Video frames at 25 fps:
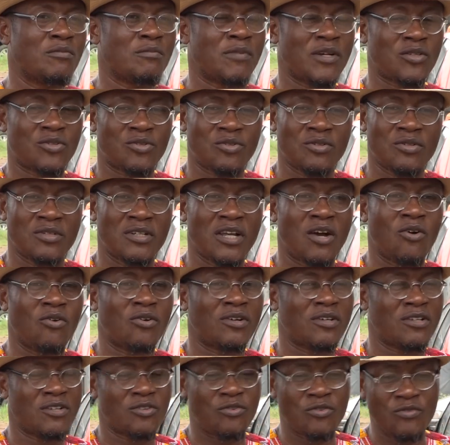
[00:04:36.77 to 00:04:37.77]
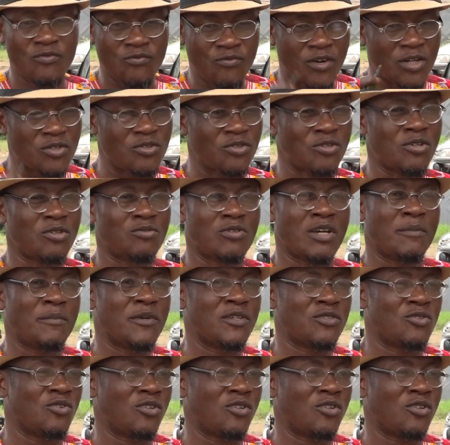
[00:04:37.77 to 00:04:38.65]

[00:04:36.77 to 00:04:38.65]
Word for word: Parce qu'il y a une voiture que tu amènes